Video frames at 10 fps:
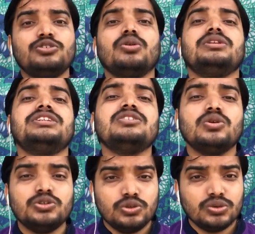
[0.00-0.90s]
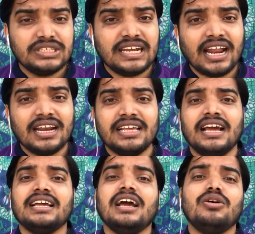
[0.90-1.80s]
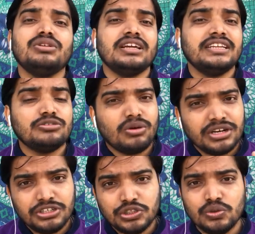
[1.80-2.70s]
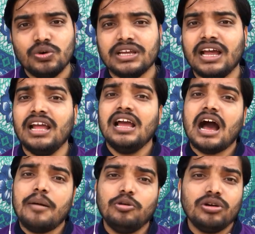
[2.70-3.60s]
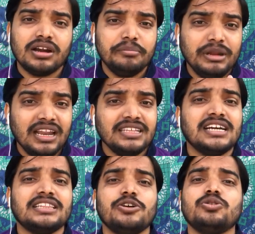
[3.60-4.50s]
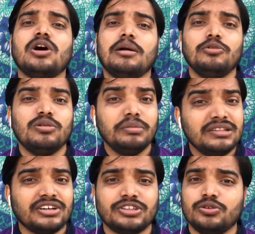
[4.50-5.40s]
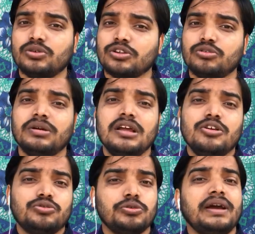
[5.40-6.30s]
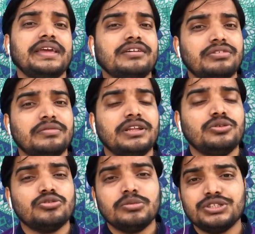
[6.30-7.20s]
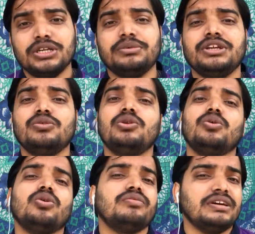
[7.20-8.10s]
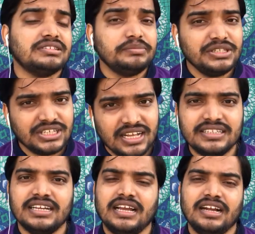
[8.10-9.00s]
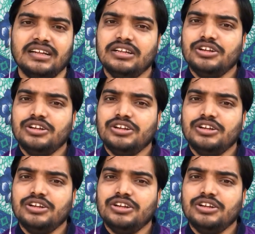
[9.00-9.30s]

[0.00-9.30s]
जो जिनको जो दोषी करार दिया गया है उनका डेथ वारंट इशू हो गया है आप लोग अगर मिलना चाहते हो तो आप लोग मिल सकते हो क्योंकि सुबह सुबह एक फरवरी को सुबह छः बजे उन लोगों को फांसी पे चढ़ा दिया जाएगा